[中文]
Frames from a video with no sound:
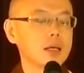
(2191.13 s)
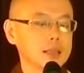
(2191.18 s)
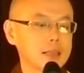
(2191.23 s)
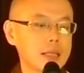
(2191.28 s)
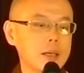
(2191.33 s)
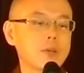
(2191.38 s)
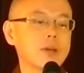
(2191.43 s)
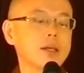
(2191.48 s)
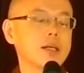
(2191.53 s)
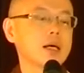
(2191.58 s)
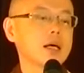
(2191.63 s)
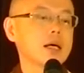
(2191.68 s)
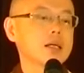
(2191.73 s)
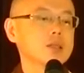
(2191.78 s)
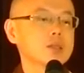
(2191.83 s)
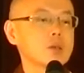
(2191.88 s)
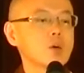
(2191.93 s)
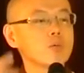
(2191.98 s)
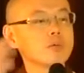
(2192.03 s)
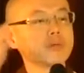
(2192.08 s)
待会呢
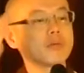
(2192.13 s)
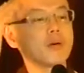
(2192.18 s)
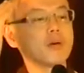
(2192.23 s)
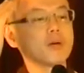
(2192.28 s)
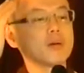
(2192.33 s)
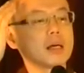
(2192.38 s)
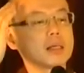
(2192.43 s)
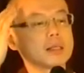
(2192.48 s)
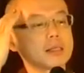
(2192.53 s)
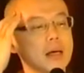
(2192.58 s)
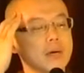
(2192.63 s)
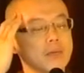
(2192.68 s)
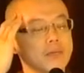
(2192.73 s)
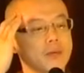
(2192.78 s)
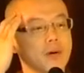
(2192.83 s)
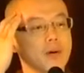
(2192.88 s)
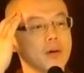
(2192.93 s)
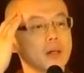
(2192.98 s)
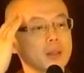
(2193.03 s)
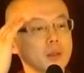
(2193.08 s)
中风呃伤
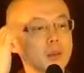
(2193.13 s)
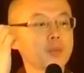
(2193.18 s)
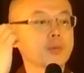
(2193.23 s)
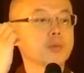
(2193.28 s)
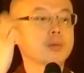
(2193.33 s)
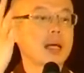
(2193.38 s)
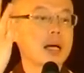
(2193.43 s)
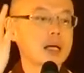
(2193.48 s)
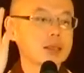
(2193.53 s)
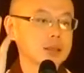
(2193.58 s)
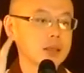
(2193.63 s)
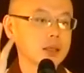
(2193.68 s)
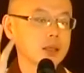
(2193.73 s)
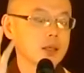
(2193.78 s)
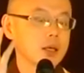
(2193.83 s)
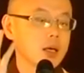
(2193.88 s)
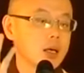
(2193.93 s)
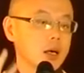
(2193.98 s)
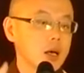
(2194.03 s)
风了又普拿疼，